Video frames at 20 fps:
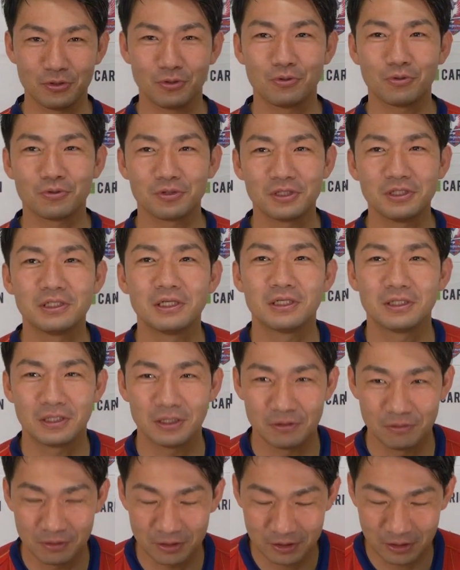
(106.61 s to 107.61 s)
情報仕入れ
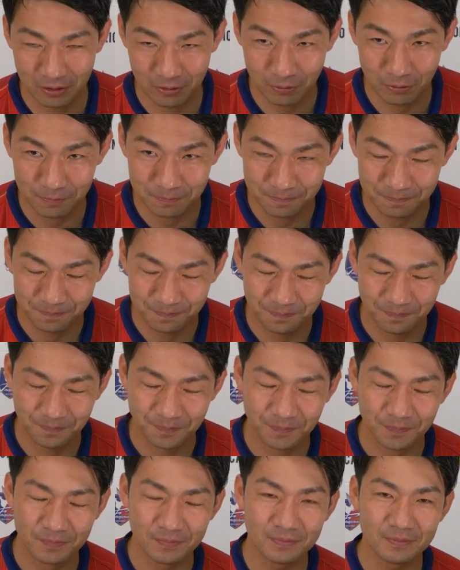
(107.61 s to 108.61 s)
てるんですけど
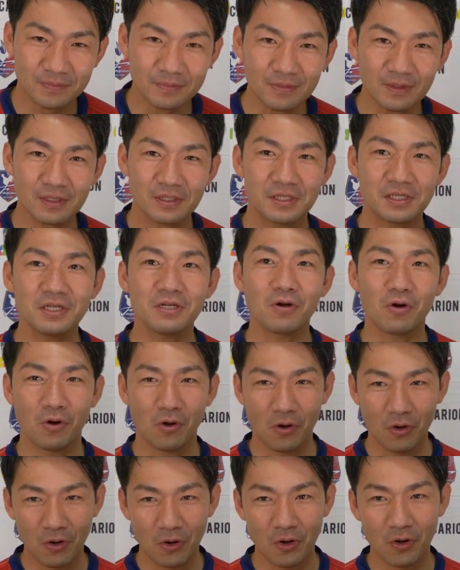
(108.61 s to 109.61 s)
昨日
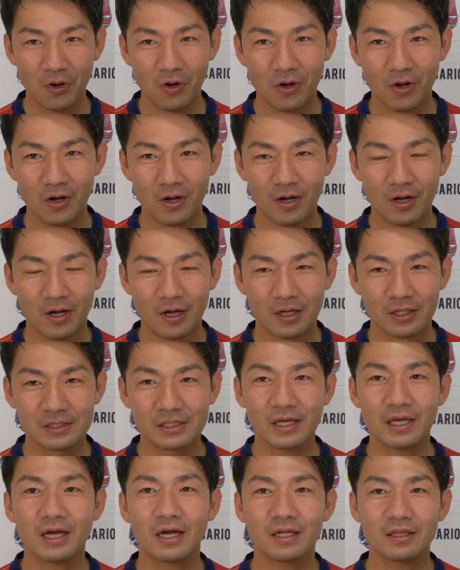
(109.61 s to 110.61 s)

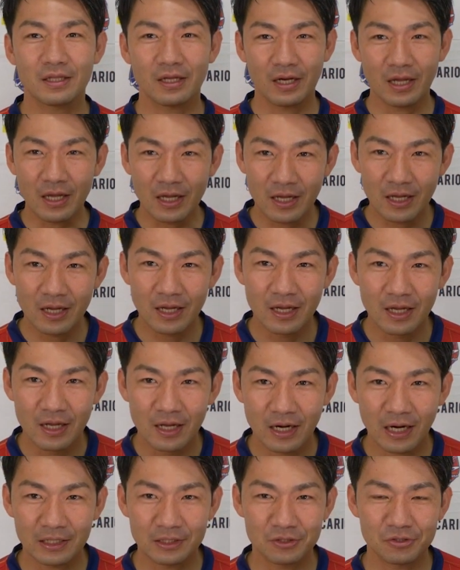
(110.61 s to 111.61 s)
前半でね
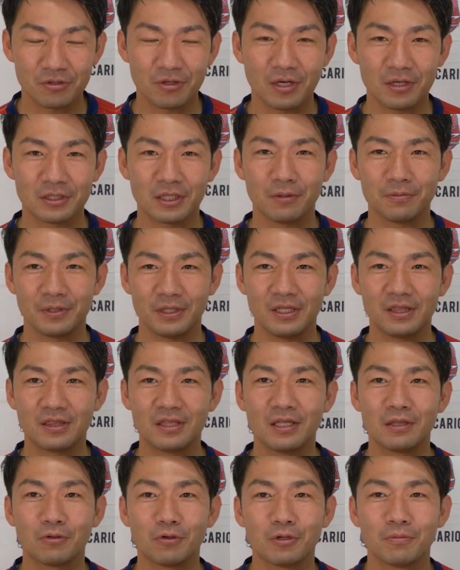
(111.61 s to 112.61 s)
アディショナルタイムで1
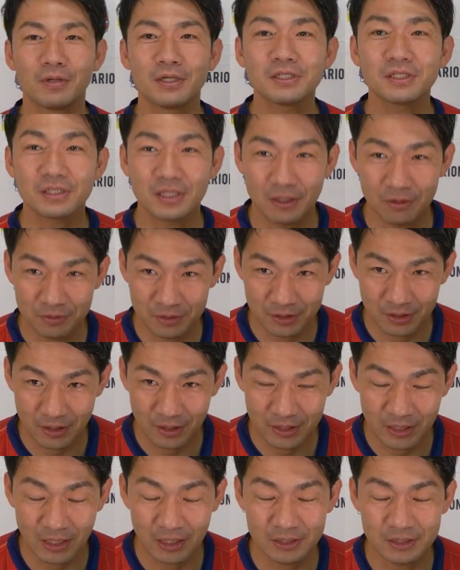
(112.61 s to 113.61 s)
点取りましたうち
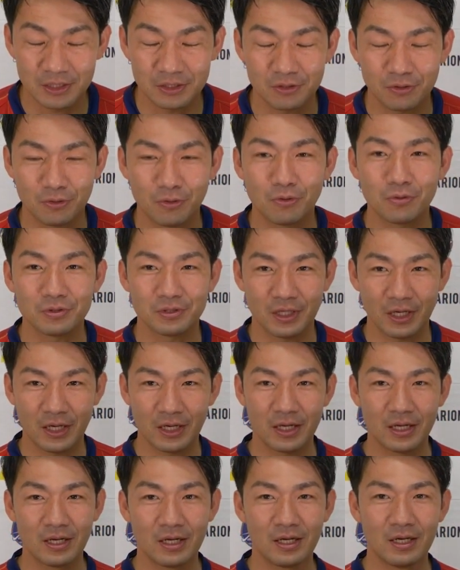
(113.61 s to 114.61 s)
柳選手ゴールで
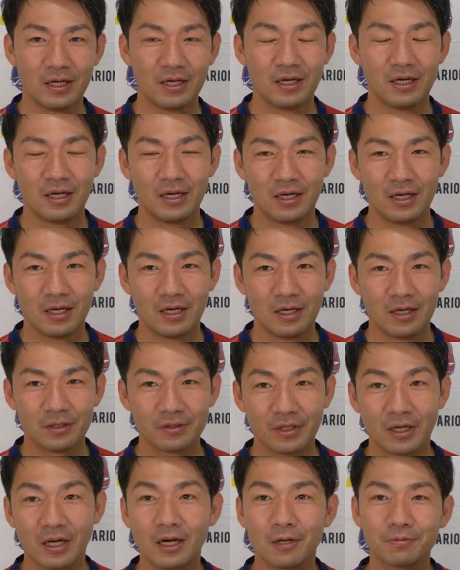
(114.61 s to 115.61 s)

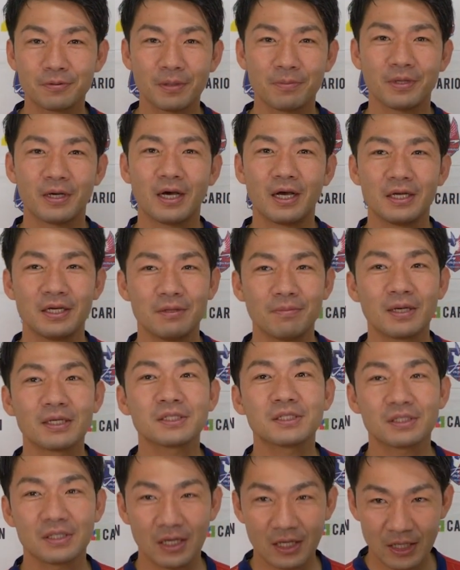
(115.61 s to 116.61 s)
でハーフタイム入りま
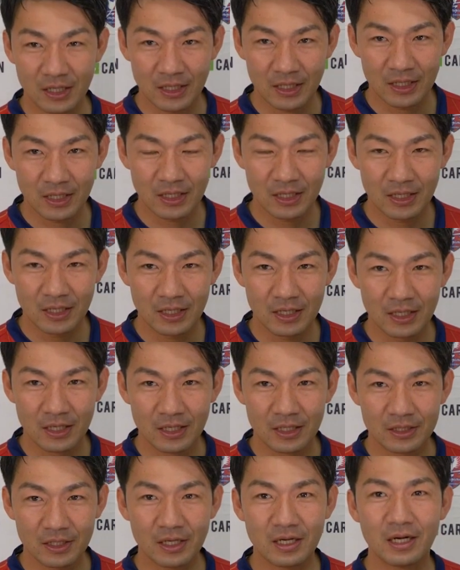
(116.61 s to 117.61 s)
した
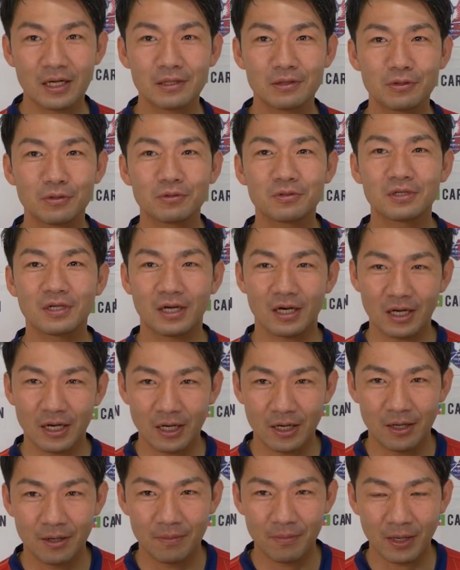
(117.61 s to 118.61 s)
で監督か
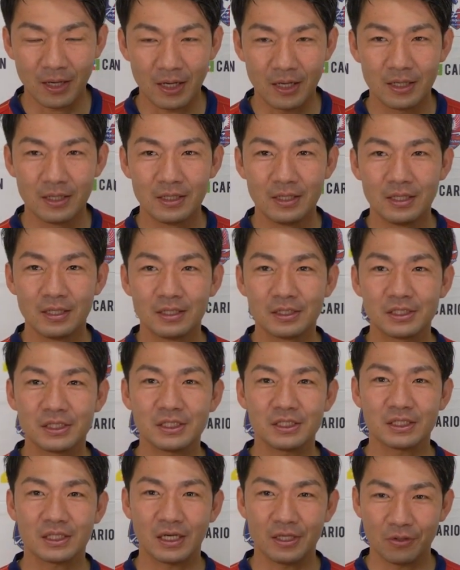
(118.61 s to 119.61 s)
らまあ指
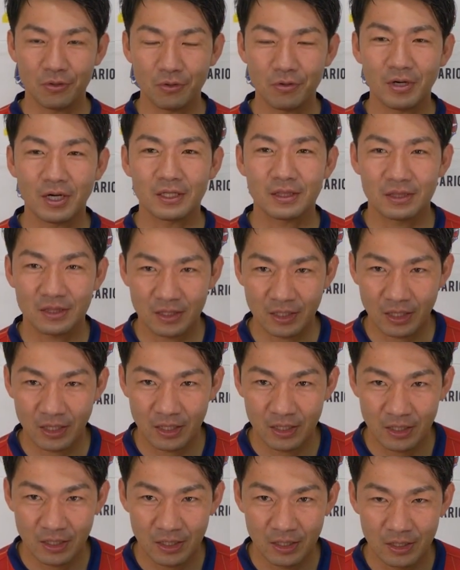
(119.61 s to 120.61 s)
示がいろいろあって
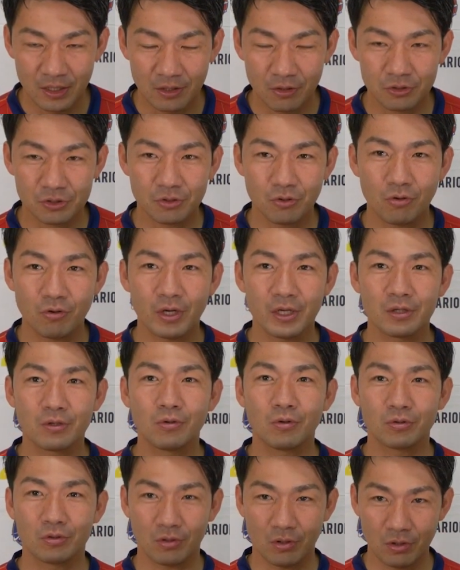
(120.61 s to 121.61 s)
よし後半行
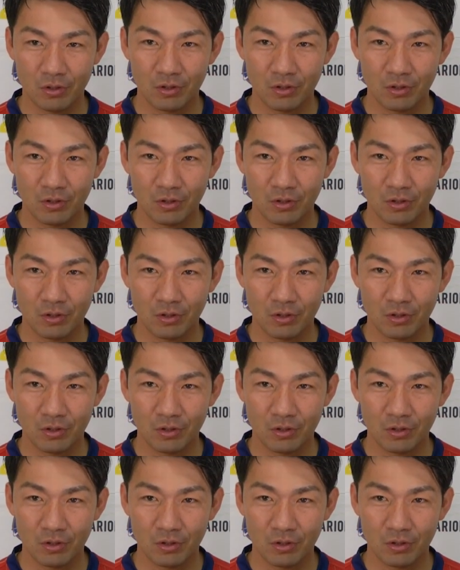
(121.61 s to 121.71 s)
こうと